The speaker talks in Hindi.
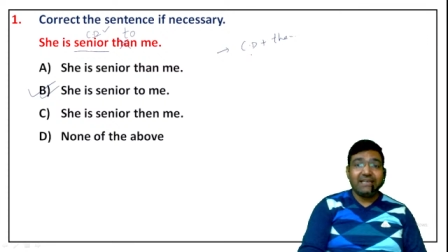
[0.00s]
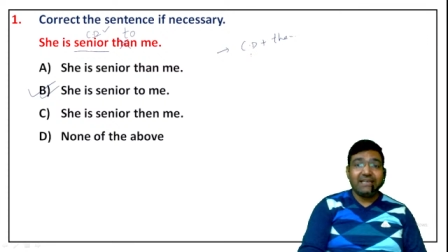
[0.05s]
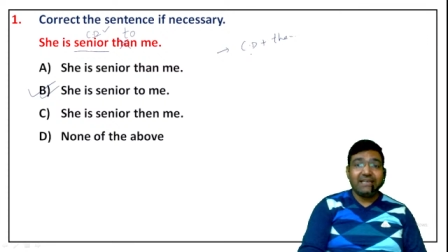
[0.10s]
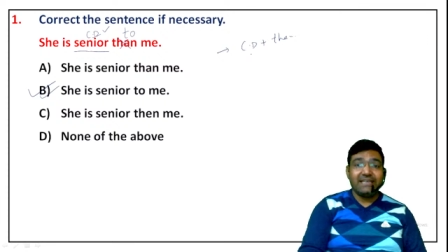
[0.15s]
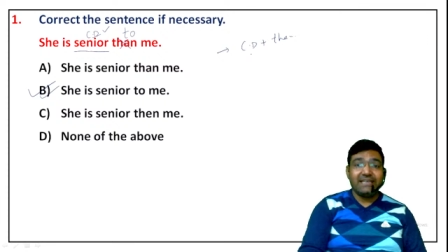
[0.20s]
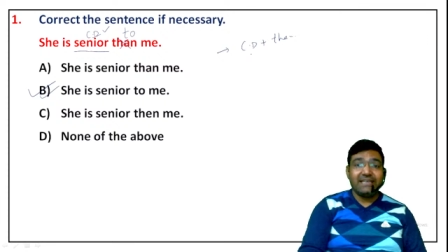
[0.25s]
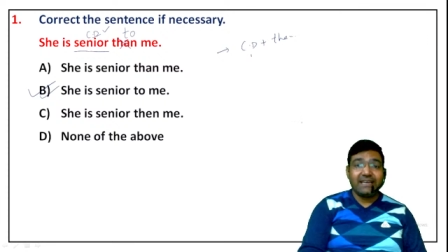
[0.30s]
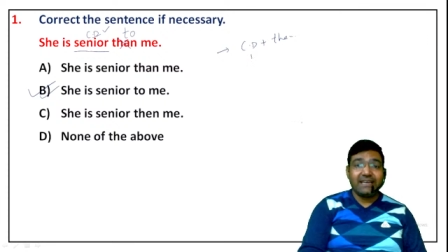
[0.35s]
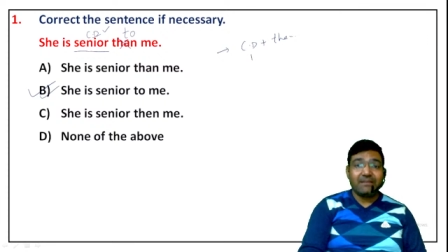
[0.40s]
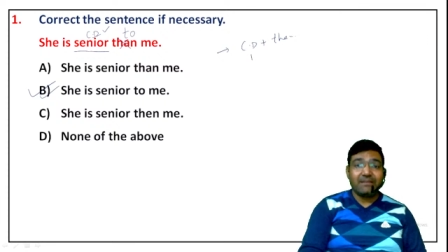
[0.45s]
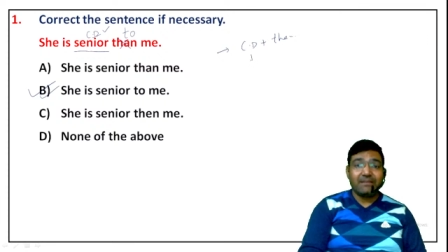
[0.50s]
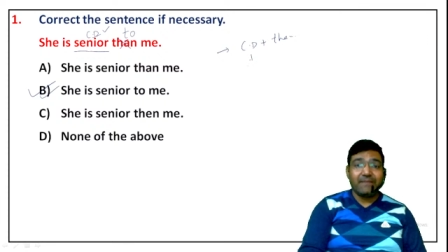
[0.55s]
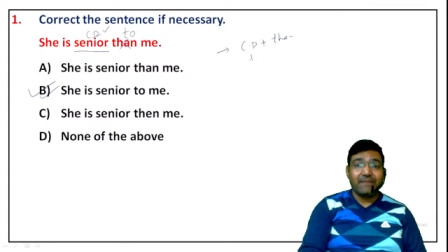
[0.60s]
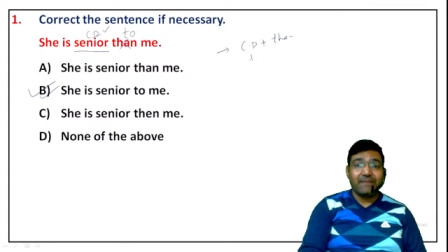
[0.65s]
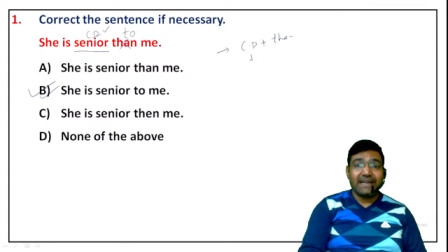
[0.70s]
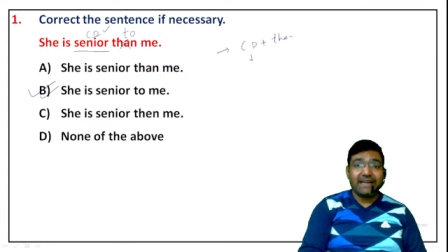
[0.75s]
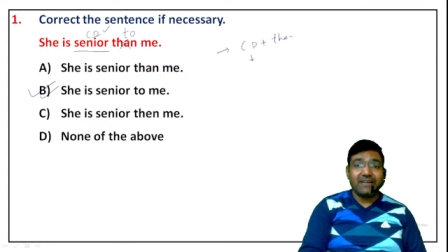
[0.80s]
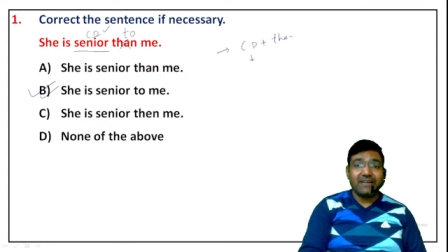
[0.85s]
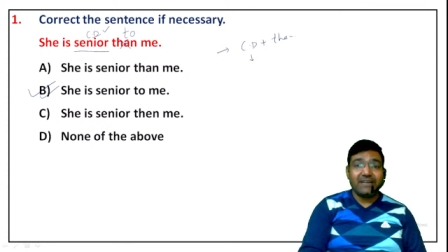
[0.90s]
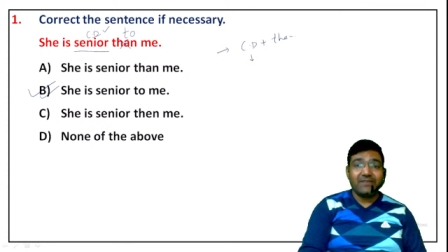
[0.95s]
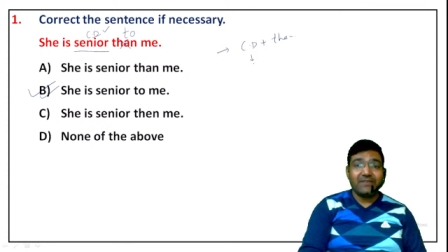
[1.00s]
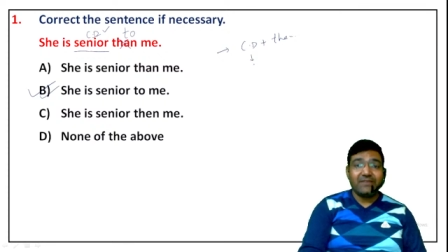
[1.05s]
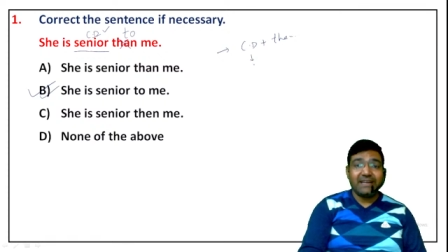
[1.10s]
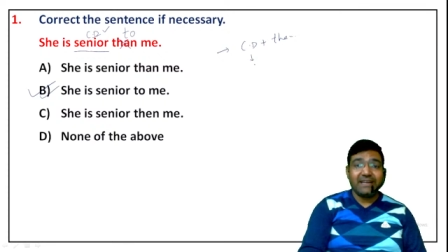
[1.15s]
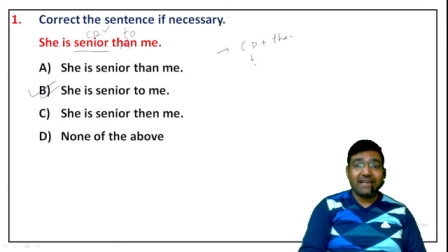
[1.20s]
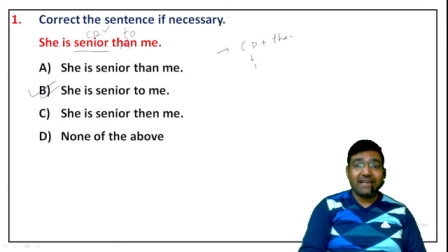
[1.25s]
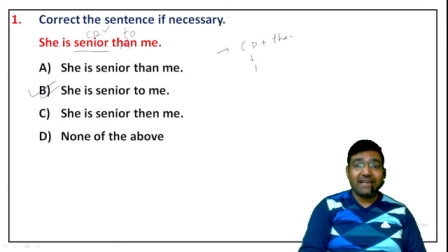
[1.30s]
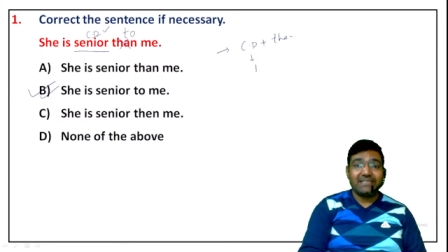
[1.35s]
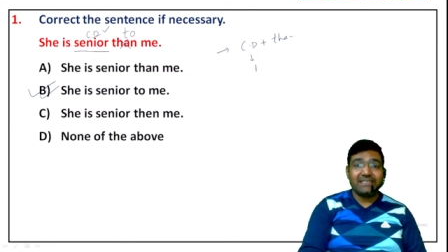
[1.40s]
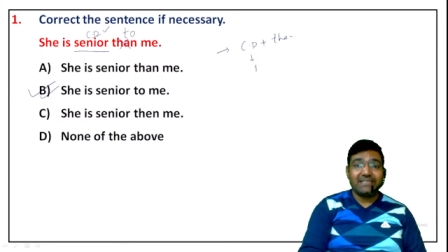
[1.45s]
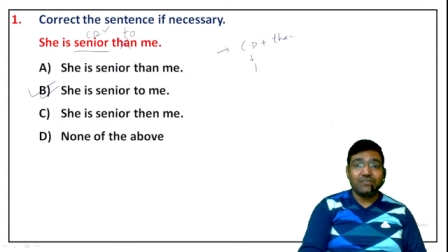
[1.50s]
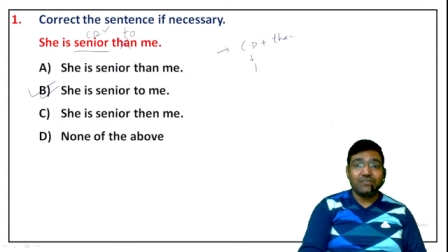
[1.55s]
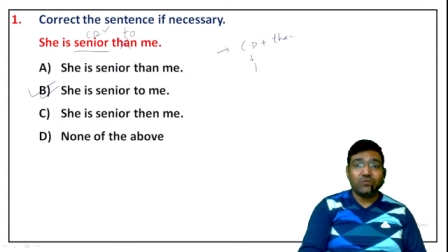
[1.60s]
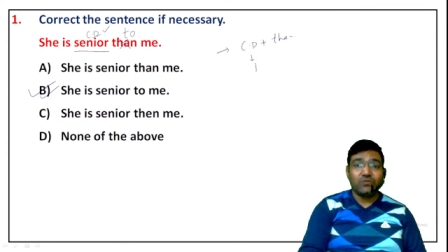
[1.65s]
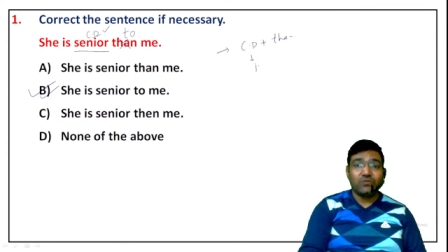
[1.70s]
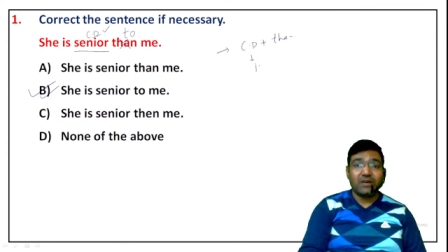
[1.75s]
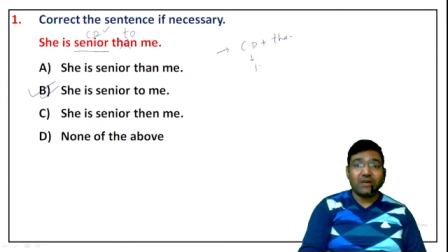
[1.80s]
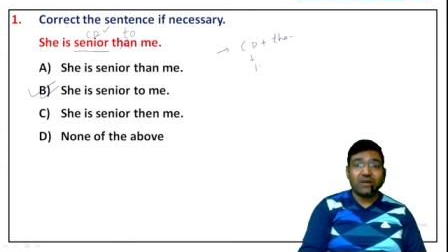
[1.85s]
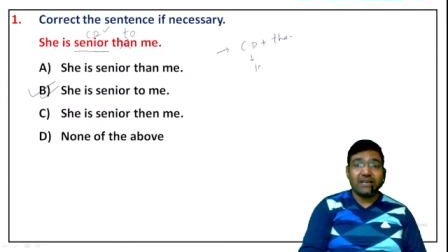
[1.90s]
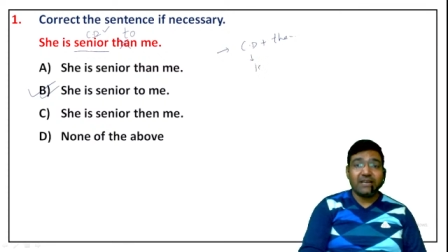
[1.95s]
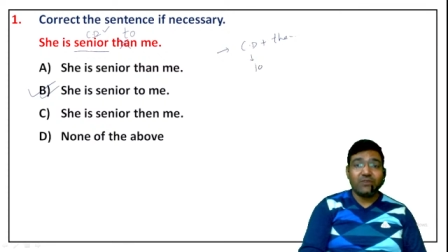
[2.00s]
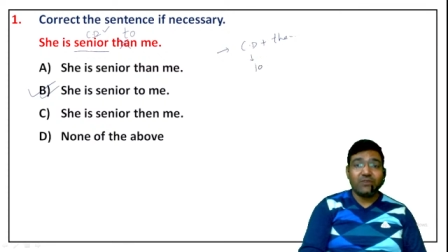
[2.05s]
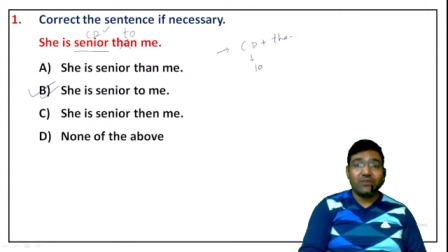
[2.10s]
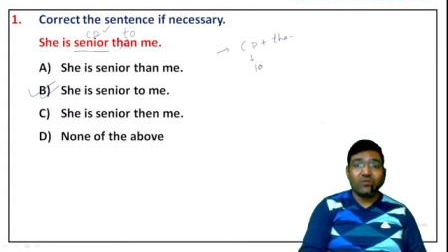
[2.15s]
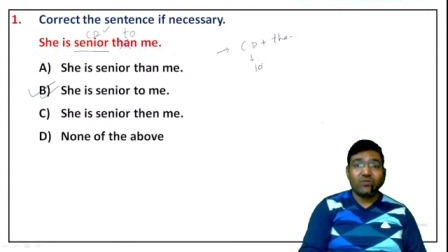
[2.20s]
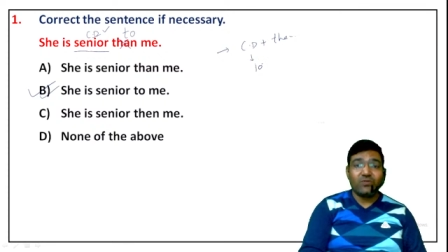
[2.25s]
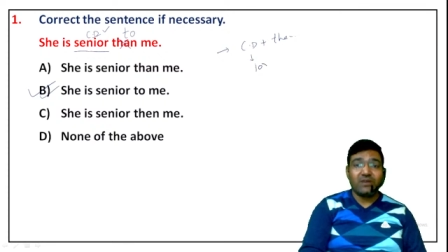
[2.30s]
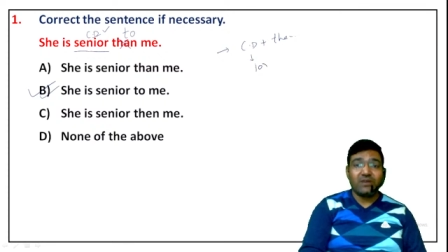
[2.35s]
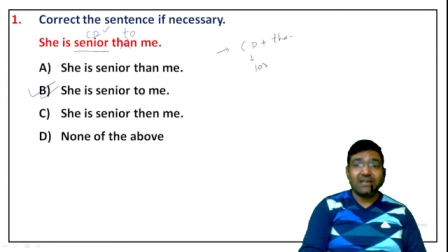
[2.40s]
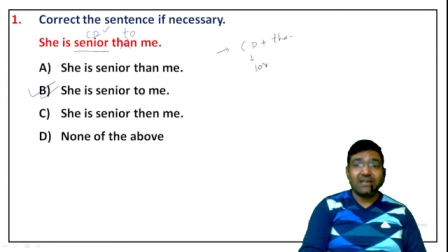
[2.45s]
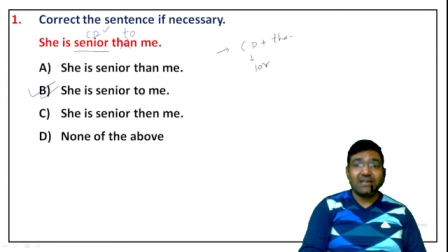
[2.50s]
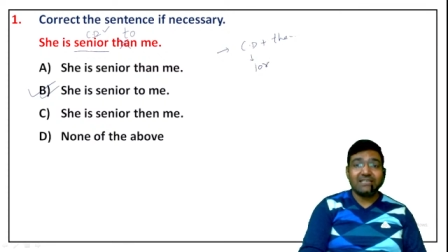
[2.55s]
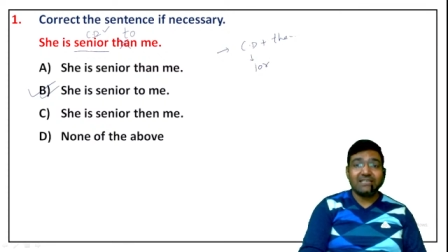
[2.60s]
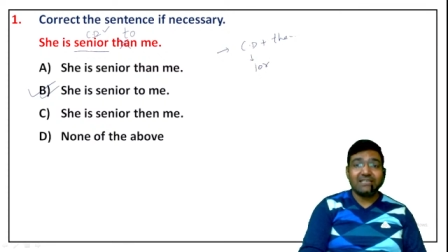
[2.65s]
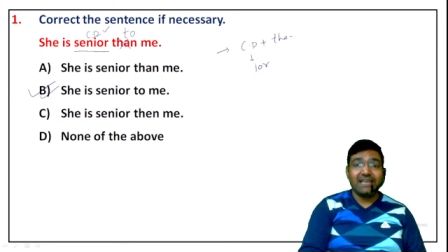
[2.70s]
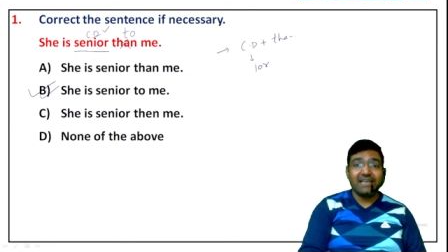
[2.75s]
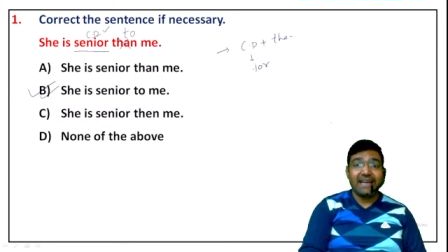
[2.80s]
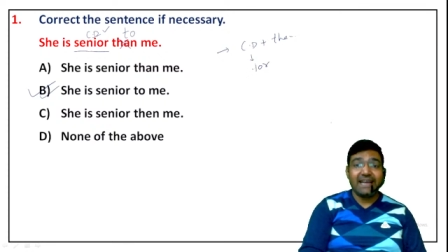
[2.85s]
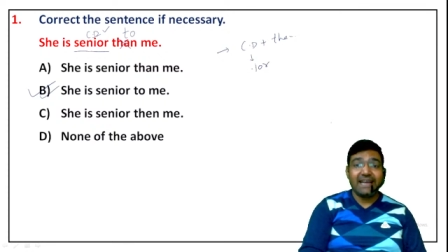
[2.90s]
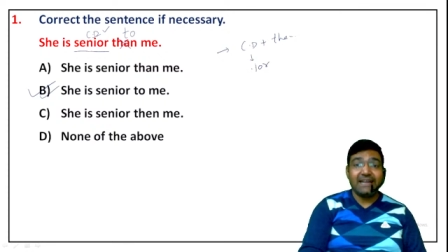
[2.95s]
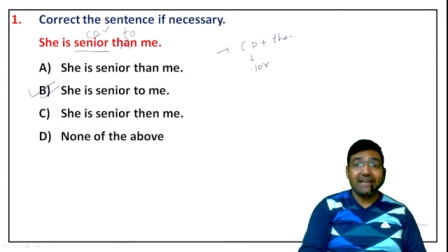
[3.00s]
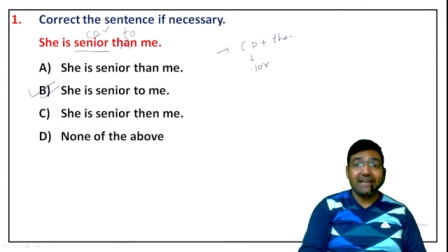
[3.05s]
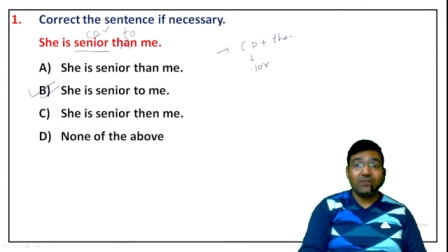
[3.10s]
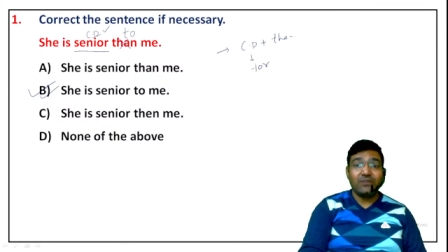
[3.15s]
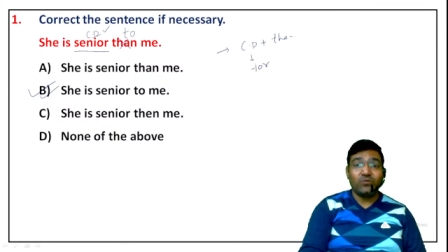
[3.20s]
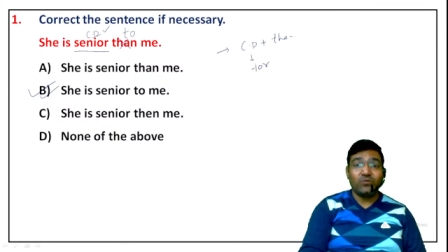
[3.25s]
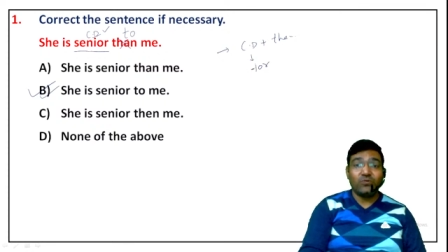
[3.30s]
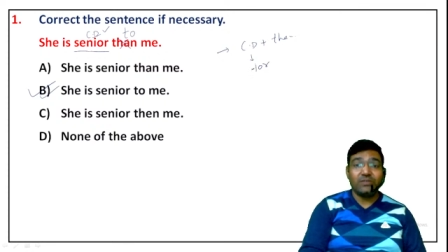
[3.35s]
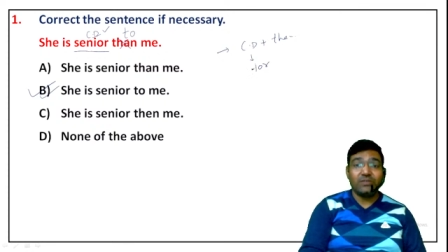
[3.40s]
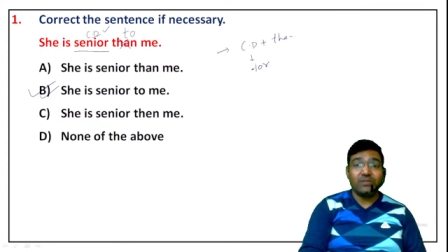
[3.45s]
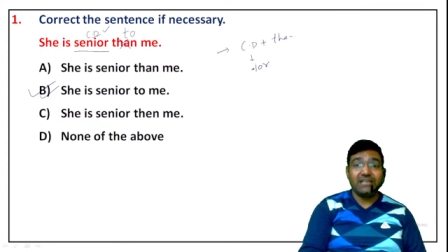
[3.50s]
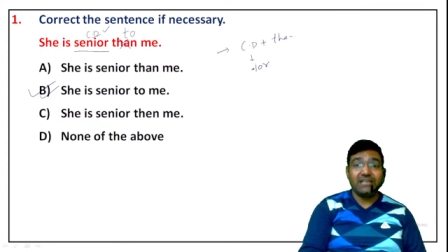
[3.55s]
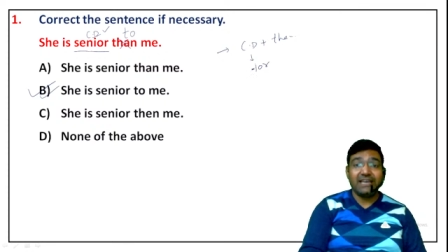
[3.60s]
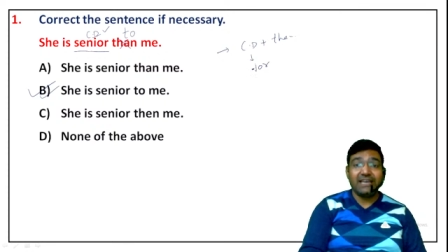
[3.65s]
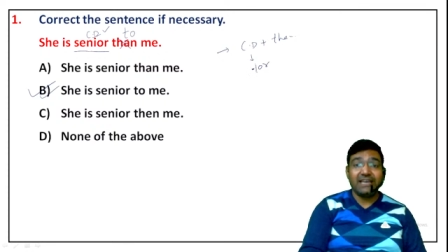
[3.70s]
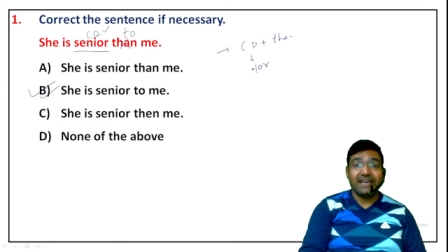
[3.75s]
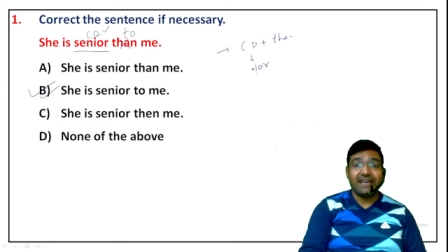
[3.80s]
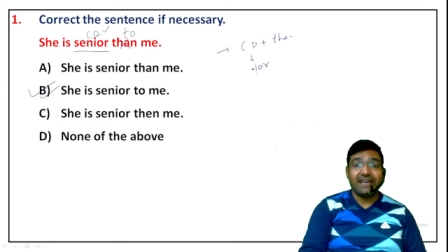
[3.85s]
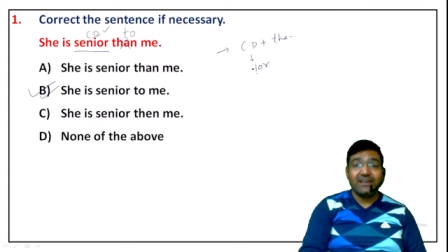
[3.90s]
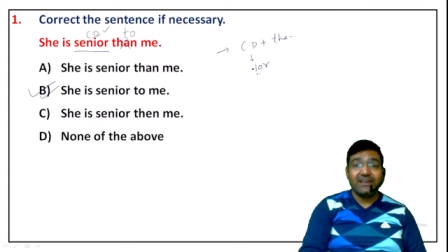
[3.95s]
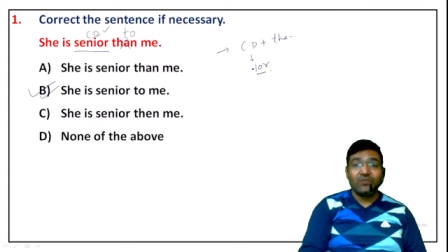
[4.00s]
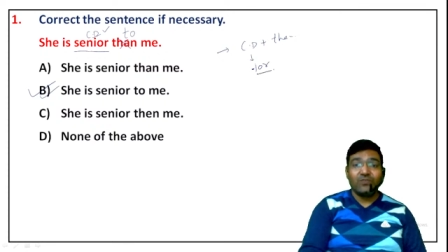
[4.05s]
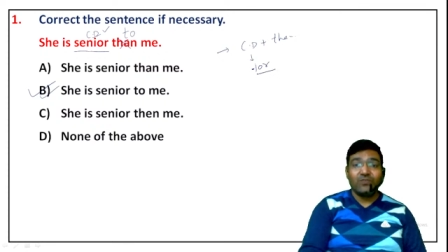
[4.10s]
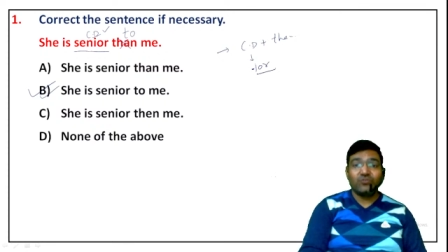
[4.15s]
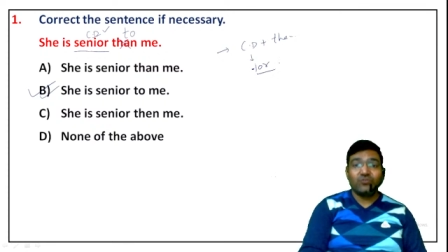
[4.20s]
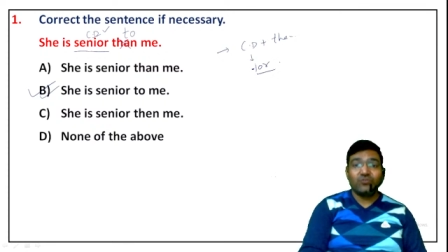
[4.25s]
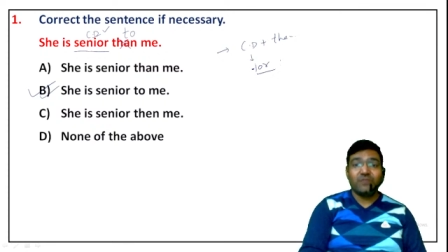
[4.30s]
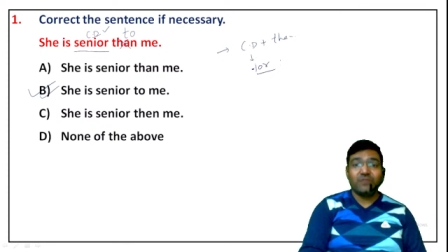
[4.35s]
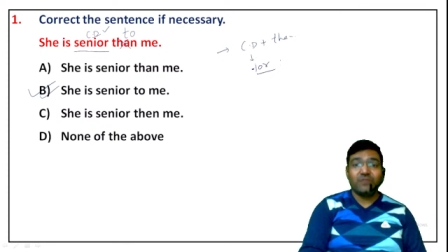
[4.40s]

ये डिग्री ऐसी जो आई ओ आर से एंड होती है उसमें